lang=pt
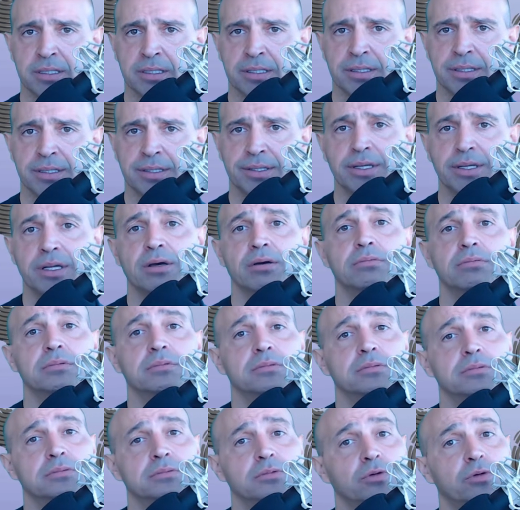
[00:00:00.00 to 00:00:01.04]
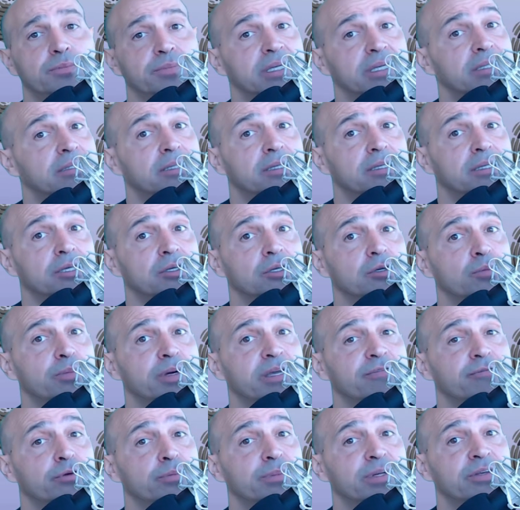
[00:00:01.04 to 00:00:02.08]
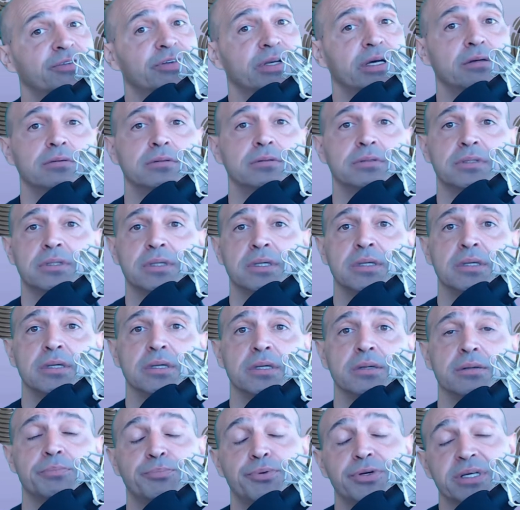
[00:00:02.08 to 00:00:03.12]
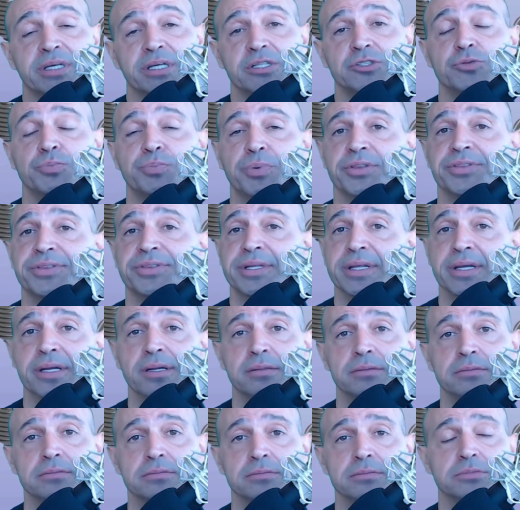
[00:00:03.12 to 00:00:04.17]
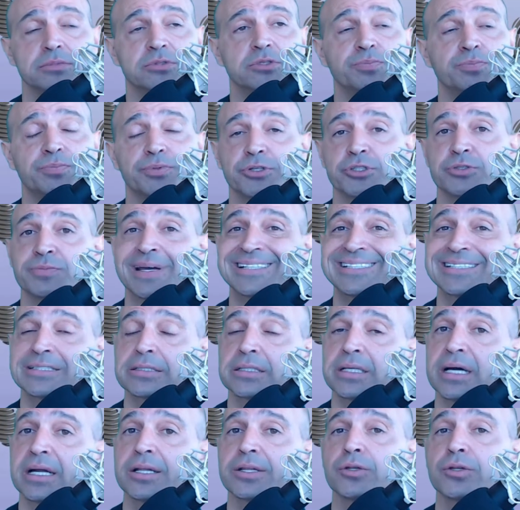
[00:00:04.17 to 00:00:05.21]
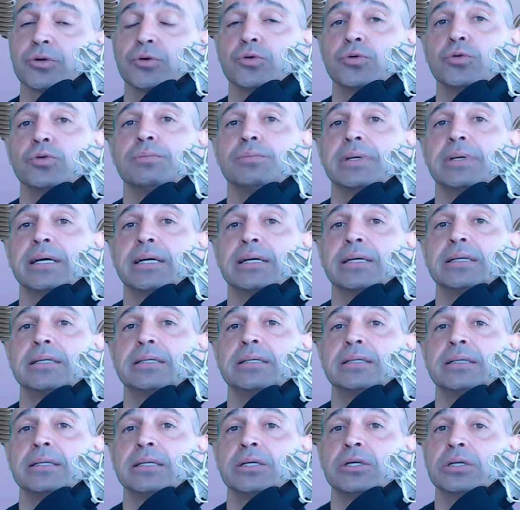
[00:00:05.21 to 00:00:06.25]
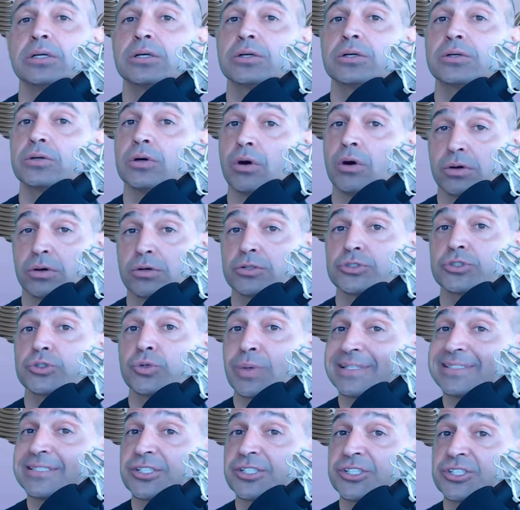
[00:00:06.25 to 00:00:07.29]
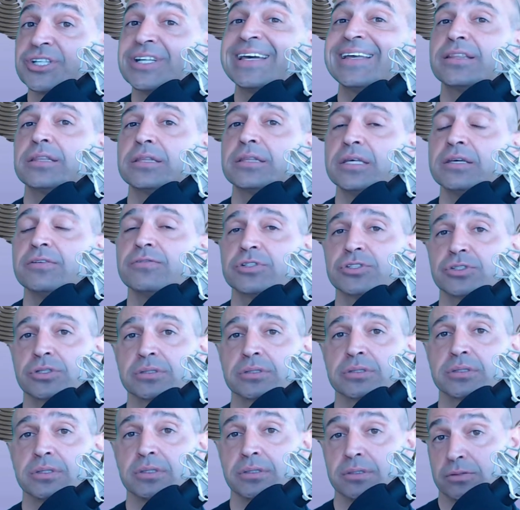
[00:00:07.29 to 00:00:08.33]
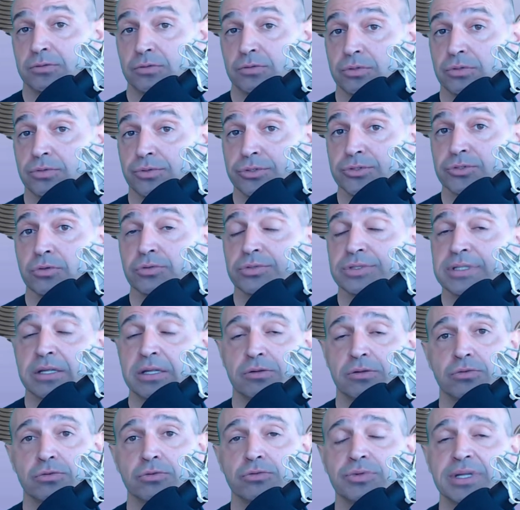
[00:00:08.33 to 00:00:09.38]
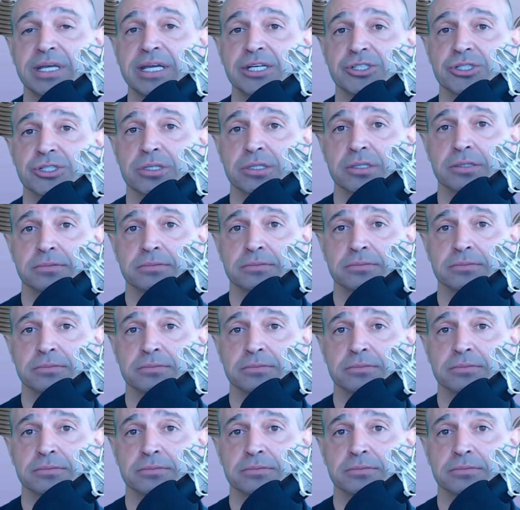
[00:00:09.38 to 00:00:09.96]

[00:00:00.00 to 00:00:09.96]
Não omita nenhuma informação, porque isso pode ter depois, mais tarde, uma ou consequências negativas no resultado do teste.